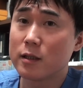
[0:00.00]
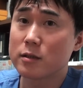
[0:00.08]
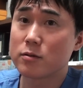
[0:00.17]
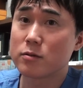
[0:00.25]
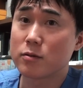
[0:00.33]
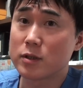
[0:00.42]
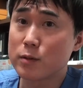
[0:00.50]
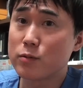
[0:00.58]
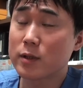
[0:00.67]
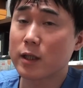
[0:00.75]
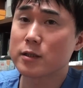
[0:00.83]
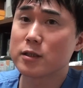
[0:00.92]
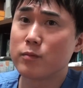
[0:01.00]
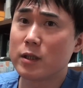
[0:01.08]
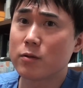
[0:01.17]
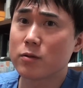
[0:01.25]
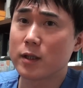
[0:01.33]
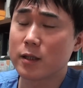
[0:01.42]
手術を自分から進める
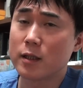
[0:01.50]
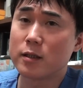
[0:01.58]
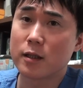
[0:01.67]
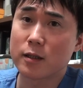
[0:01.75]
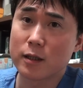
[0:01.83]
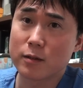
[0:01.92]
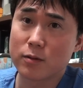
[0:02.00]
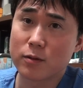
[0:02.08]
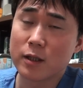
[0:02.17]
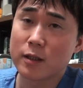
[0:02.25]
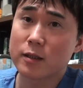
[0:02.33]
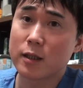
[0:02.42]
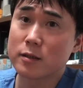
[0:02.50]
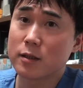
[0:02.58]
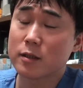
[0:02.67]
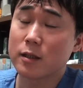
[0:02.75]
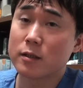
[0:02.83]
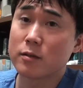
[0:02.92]
ことはないんだけれど患者
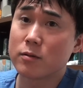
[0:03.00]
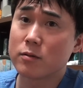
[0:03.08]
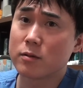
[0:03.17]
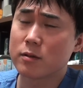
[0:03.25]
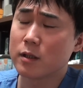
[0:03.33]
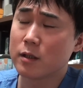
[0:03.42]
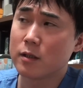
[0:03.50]
さんの方